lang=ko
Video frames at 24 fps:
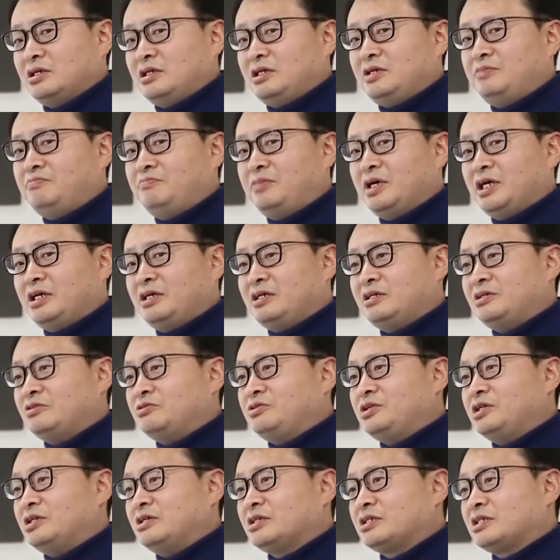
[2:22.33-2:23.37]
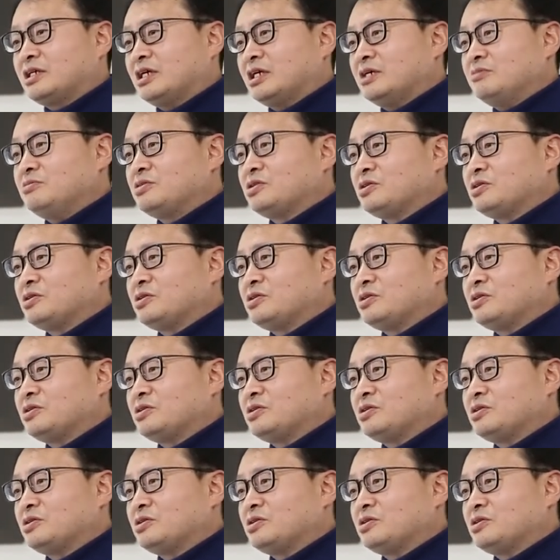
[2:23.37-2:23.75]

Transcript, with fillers: 인베리드 리얼타임